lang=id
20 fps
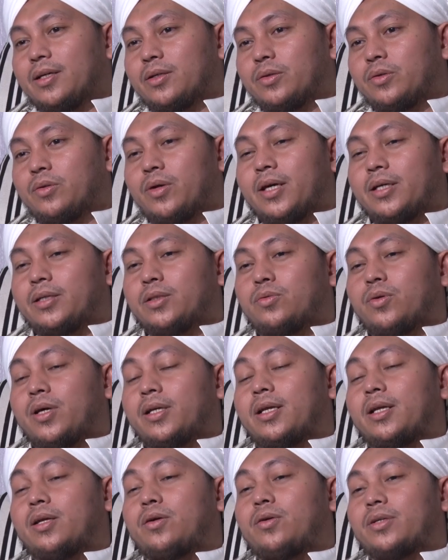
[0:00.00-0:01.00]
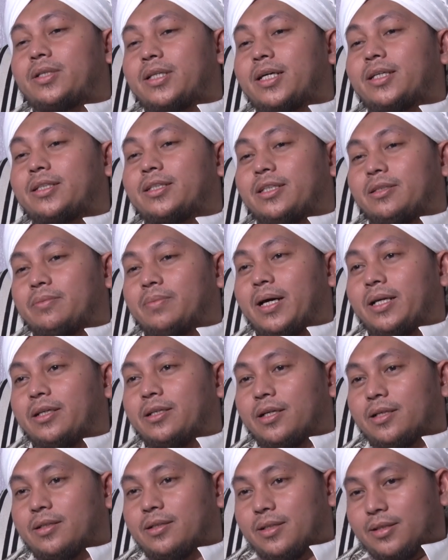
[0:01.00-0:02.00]
Doa itu adalah otaknya
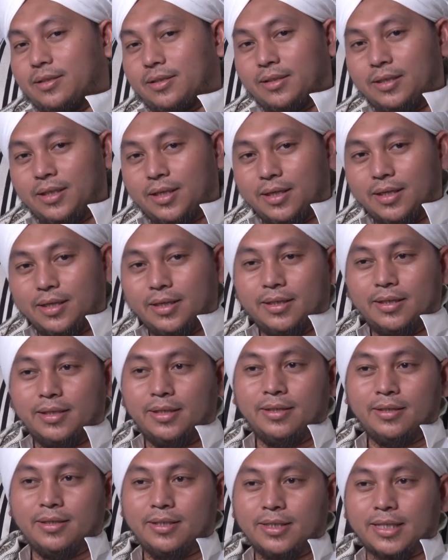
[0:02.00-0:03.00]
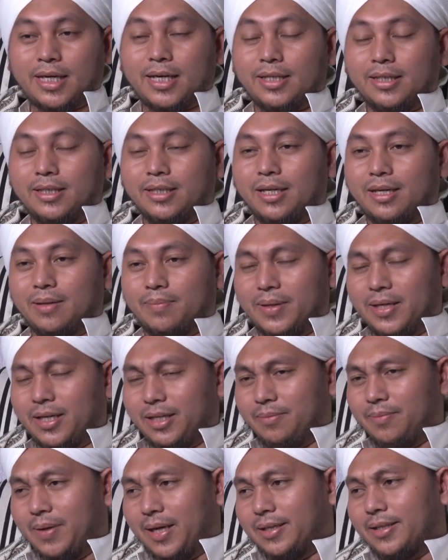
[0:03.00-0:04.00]
ibadah. Artinya intisari daripada
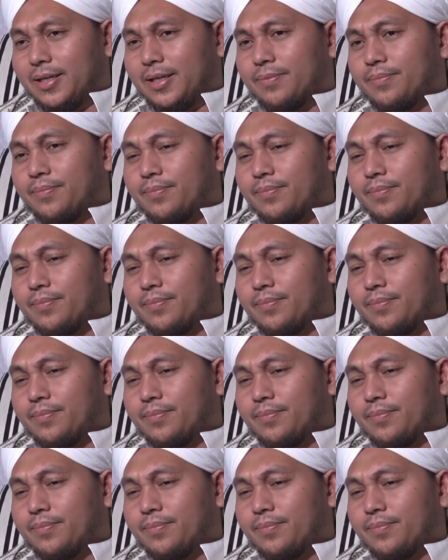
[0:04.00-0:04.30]
ibadah.